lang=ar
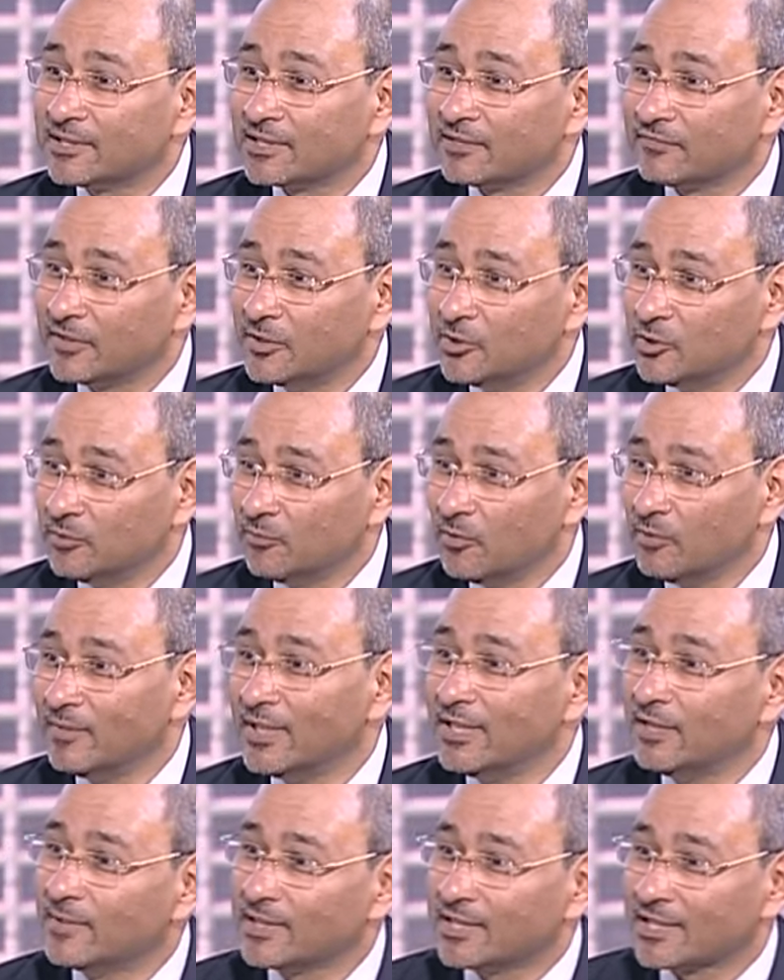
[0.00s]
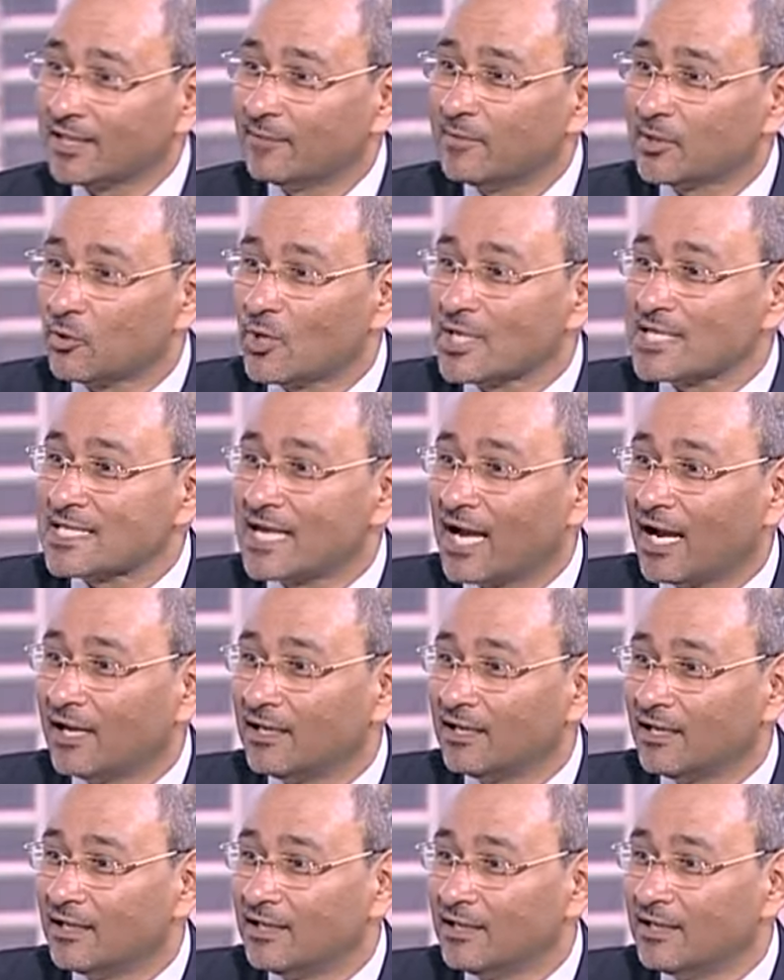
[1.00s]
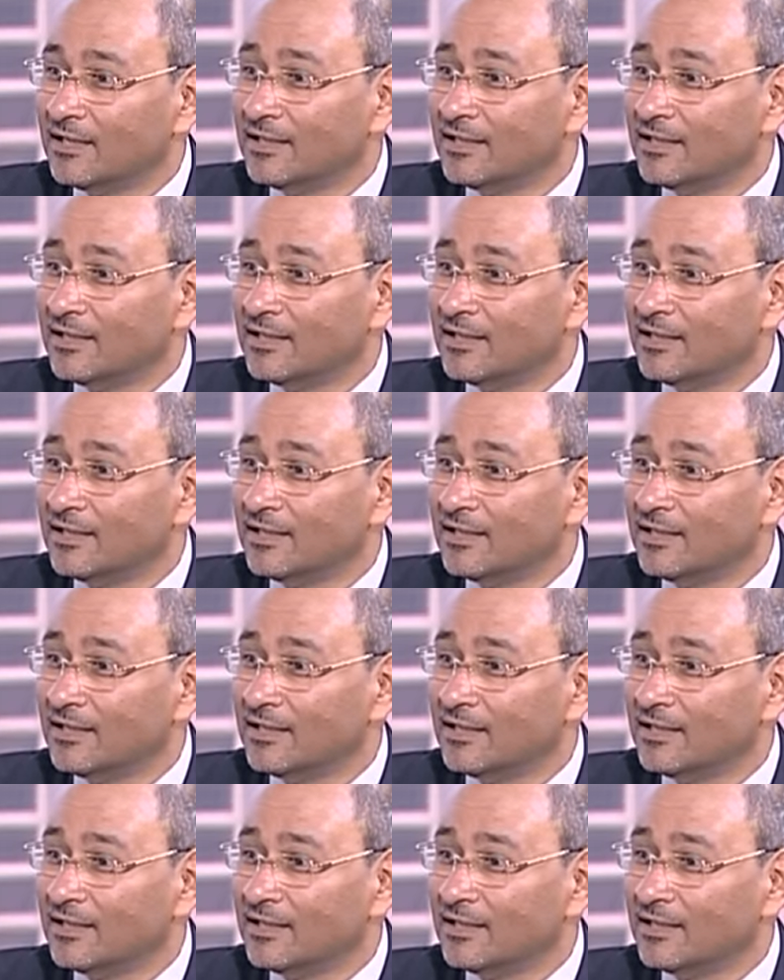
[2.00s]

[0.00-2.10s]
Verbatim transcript: في اليوم والمليمتر ده متوزع على